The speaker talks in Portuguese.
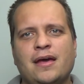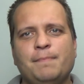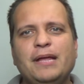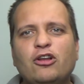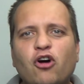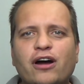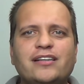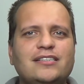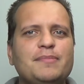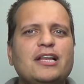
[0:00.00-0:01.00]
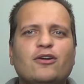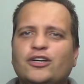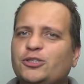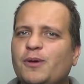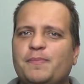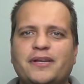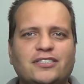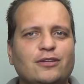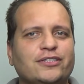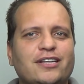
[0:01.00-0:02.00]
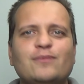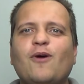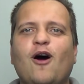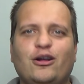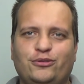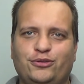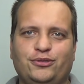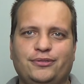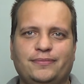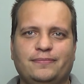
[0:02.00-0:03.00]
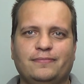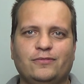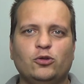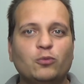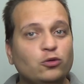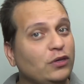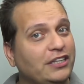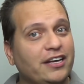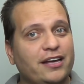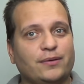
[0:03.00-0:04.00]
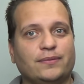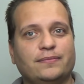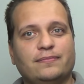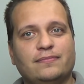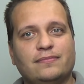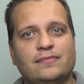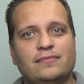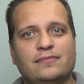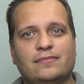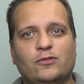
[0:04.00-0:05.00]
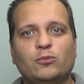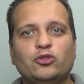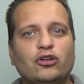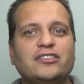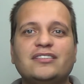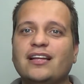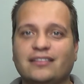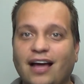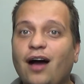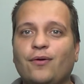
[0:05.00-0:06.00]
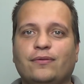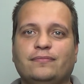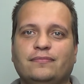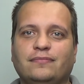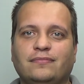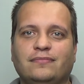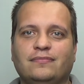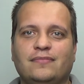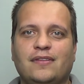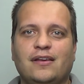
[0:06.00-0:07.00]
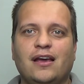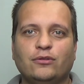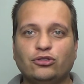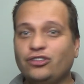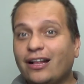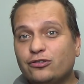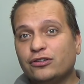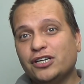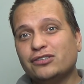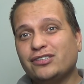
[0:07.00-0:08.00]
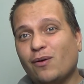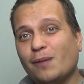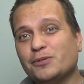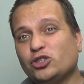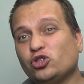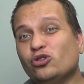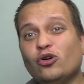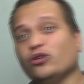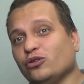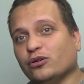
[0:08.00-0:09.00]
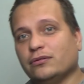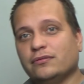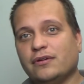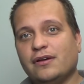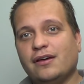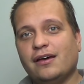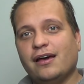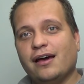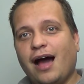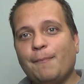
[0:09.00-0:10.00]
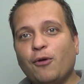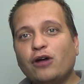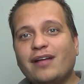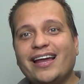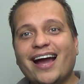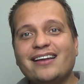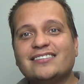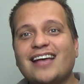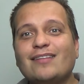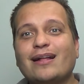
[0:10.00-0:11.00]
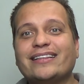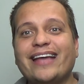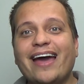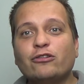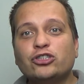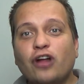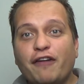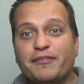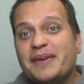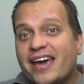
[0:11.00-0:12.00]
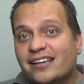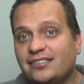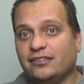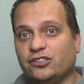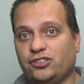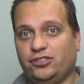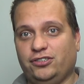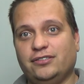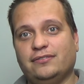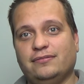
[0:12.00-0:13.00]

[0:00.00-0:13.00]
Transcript: milhões e milhões de bebês estão sendo mortos no mundo inteiro no mundo ocidental. Nos Estados Unidos é um absurdo. Aborto é legalizado até os nove meses.